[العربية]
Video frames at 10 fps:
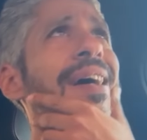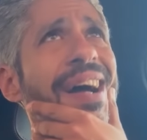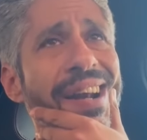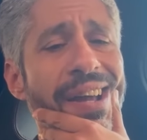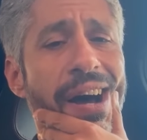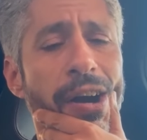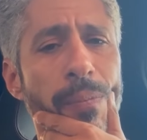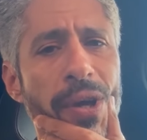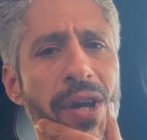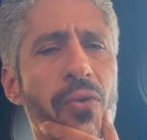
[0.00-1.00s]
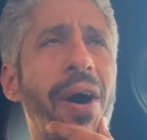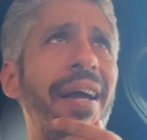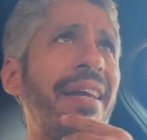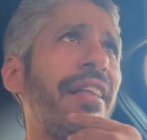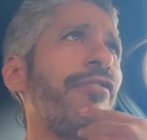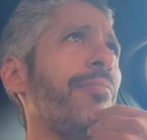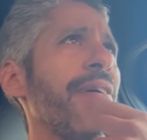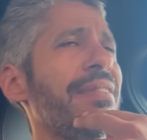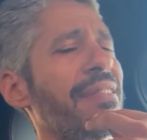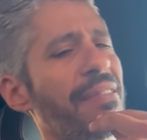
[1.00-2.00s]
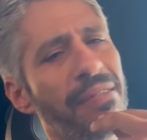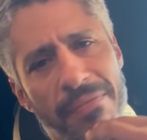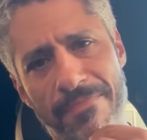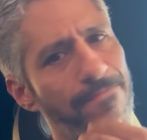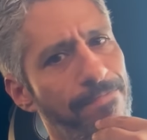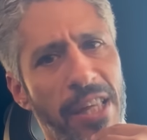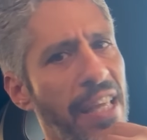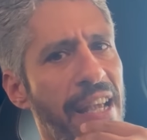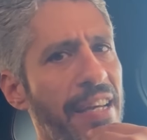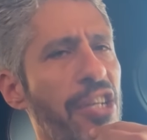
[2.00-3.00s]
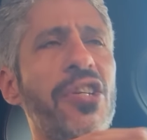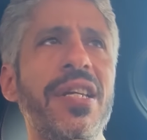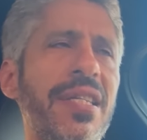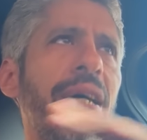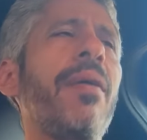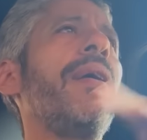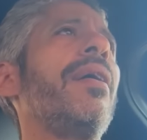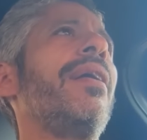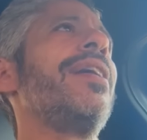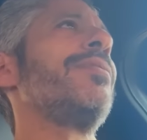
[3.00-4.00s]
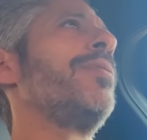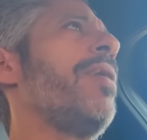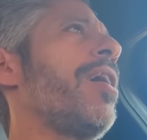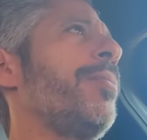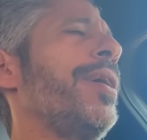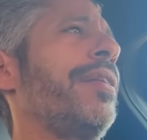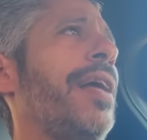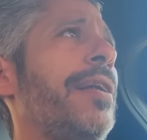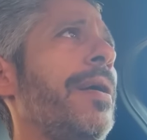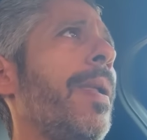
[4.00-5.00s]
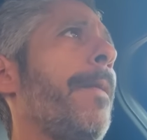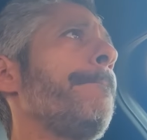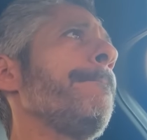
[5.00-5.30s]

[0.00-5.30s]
هل هي عربيه وحيده في مصر ما تهيأليش لسه لازم تبقى عربيه تانية